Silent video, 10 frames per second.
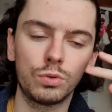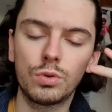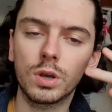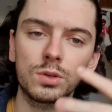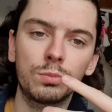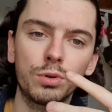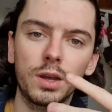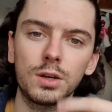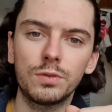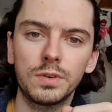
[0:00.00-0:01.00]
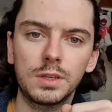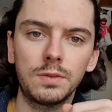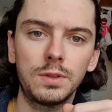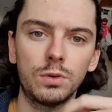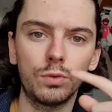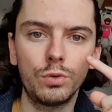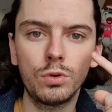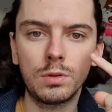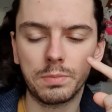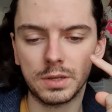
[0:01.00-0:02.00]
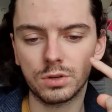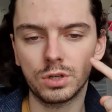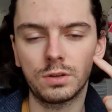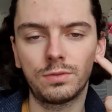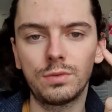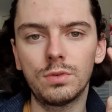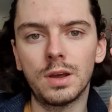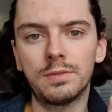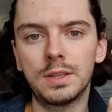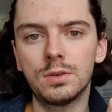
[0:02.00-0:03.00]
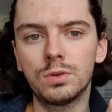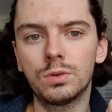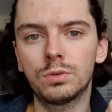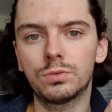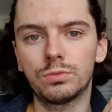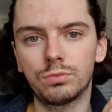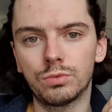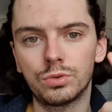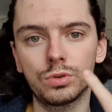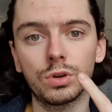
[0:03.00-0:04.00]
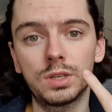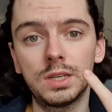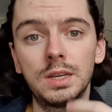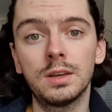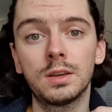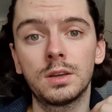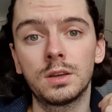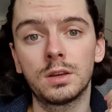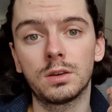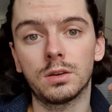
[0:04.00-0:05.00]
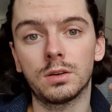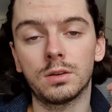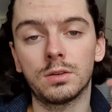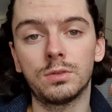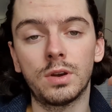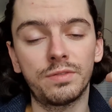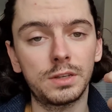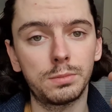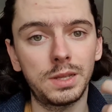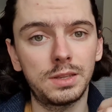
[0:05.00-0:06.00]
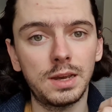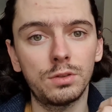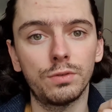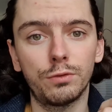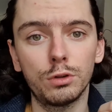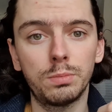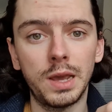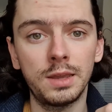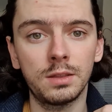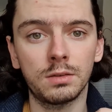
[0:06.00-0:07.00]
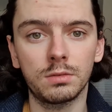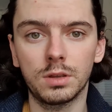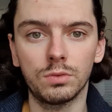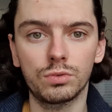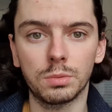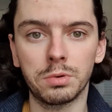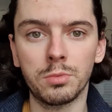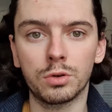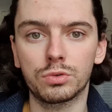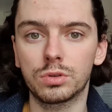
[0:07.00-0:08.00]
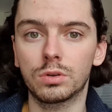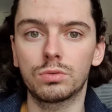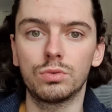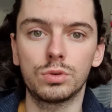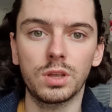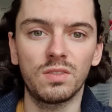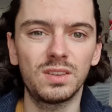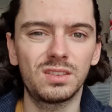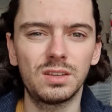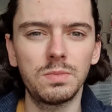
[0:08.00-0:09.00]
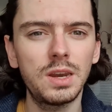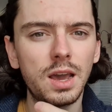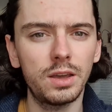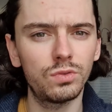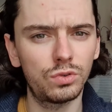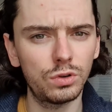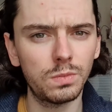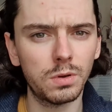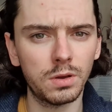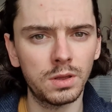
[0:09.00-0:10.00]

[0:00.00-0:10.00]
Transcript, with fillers: Deux raisons pour lesquelles je fais cette vidéo. Une, parce que j'ai vu la vidéo de sortie euh, de la phase bêta de Floatplane, qui est tout simplement une sorte de service similaire à YouTube,